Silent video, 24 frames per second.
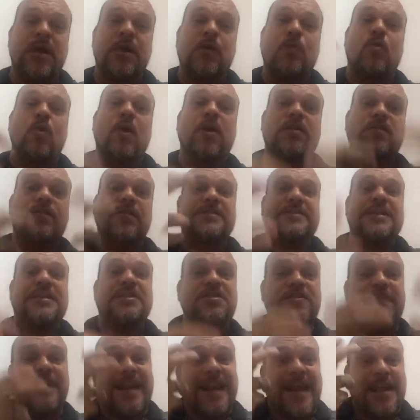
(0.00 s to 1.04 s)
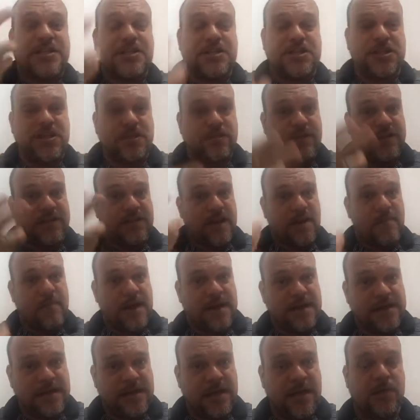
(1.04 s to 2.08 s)
Enquanto você estiver ativo e
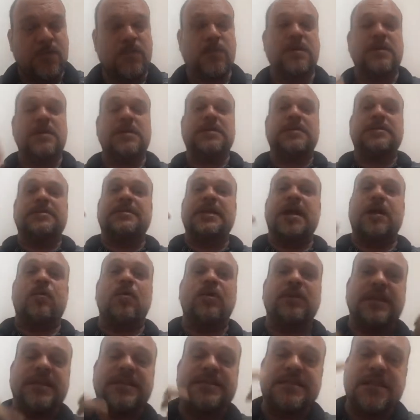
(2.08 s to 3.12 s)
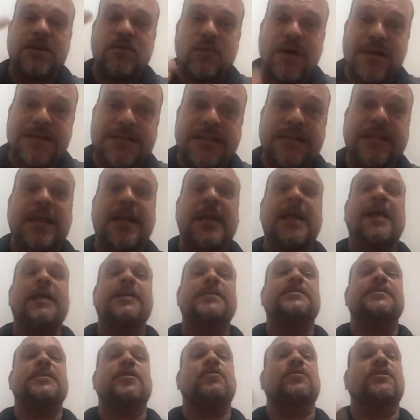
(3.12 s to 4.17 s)
trabalhando, se acontecer um
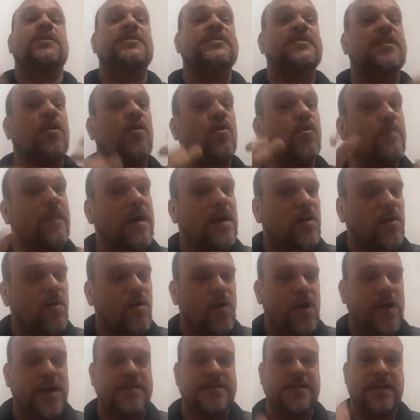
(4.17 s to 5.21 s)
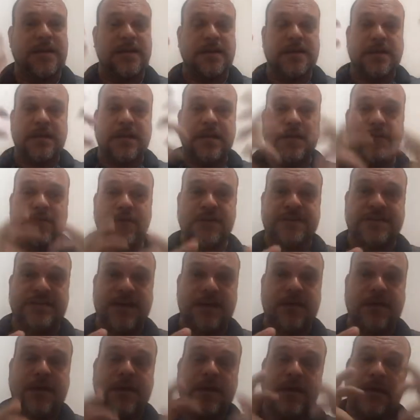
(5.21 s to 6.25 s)
acidente, se acontecer alguma coisa e
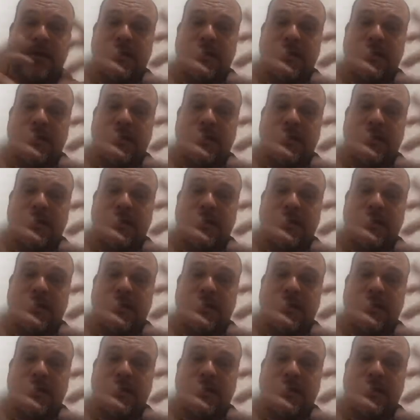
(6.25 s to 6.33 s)
você